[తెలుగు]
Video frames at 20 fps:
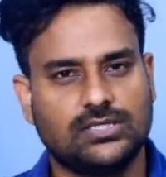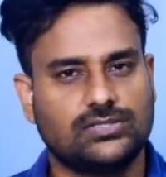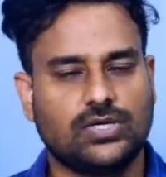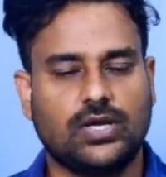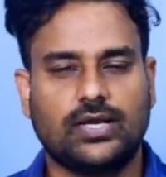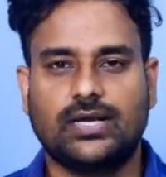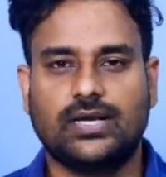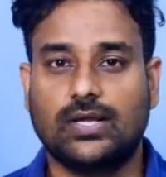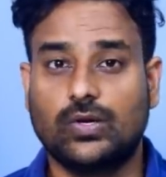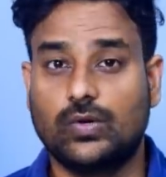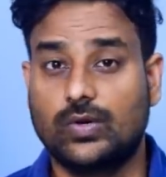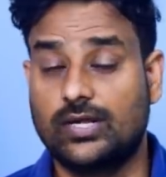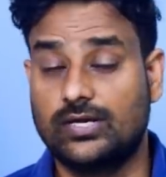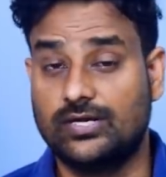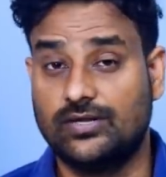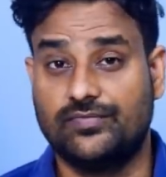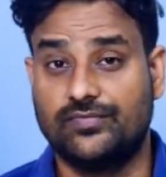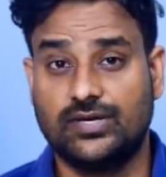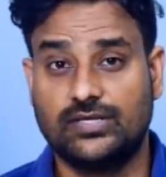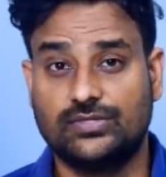సో ఇక్కడ కూడా
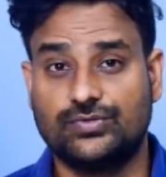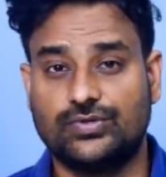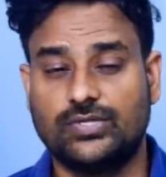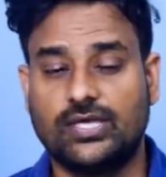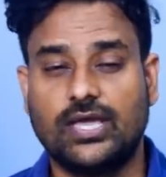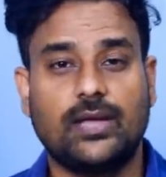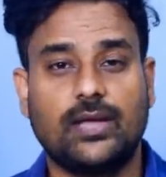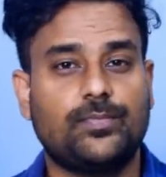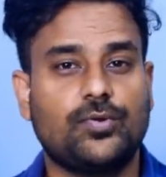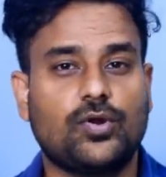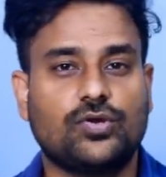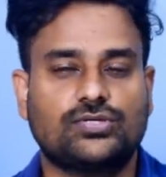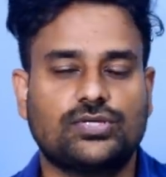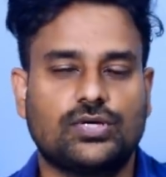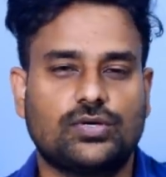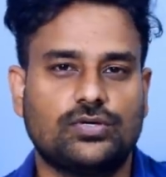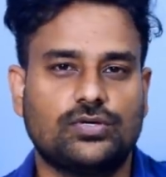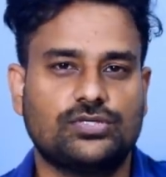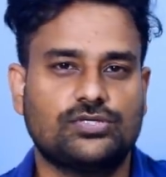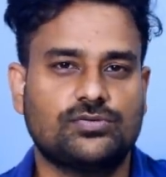డిఫరెన్స్ ఉంది అండ్
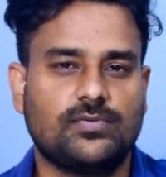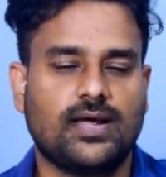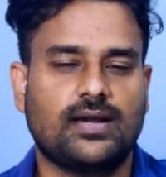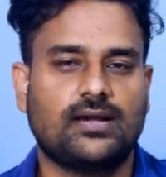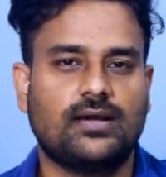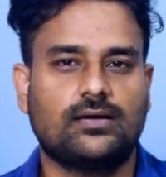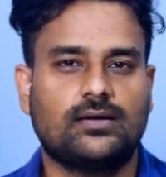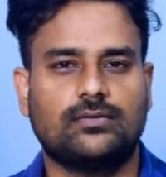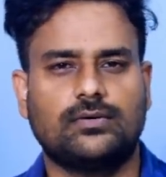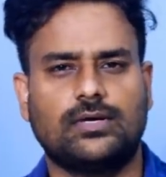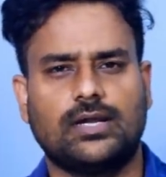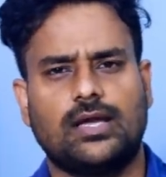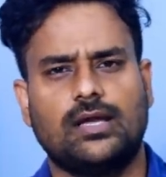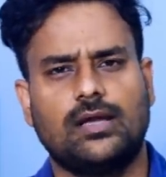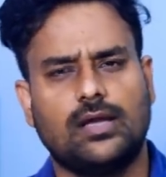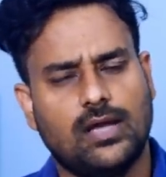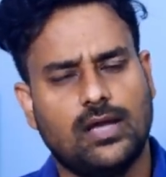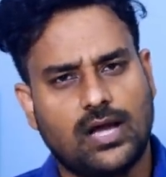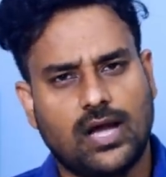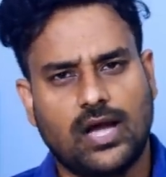ప్రాసెసర్ గురించి మాట్లాడుకుంటే
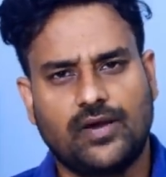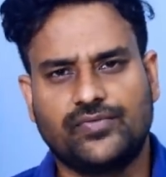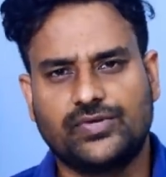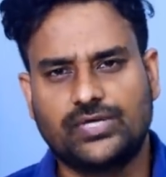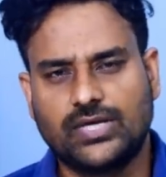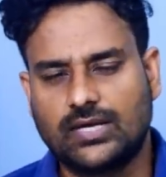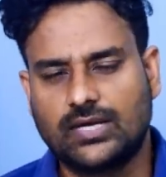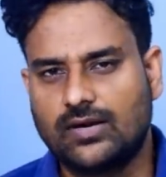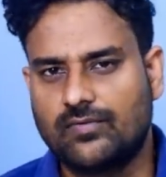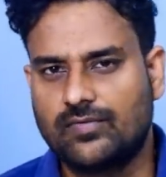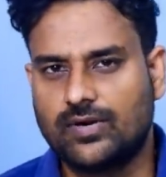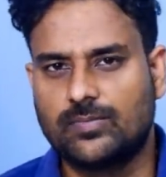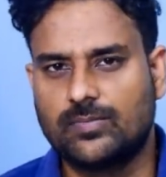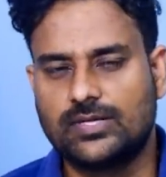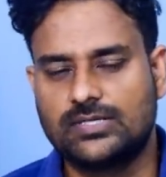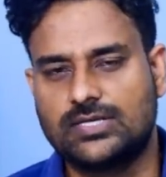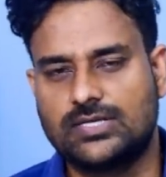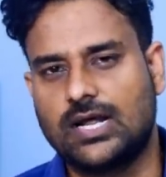అఫిషియల్గా వన్ ప్లస్